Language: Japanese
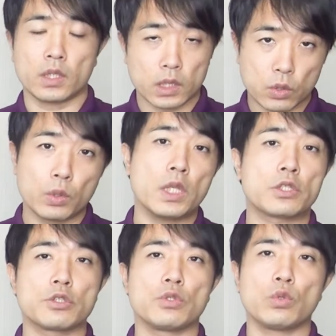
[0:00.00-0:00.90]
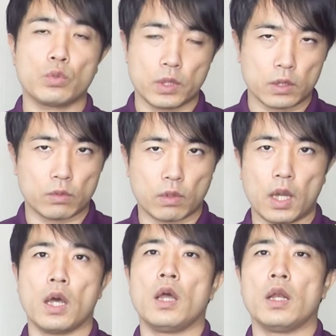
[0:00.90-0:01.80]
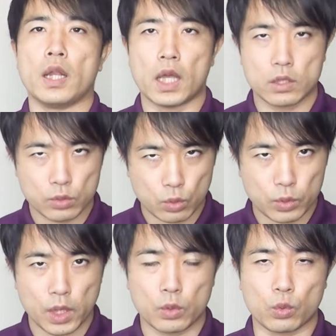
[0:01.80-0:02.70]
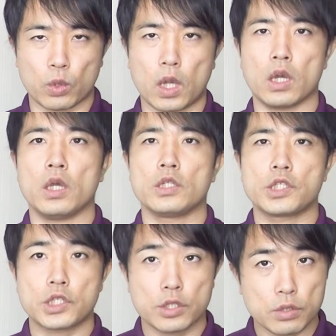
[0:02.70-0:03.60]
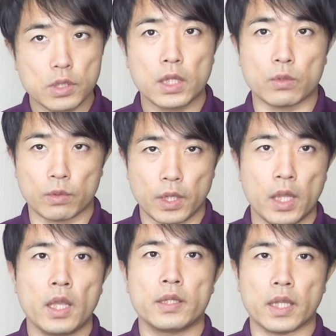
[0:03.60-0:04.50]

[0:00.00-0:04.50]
でそこで重要となるのが卵巣であるとか子宮などのね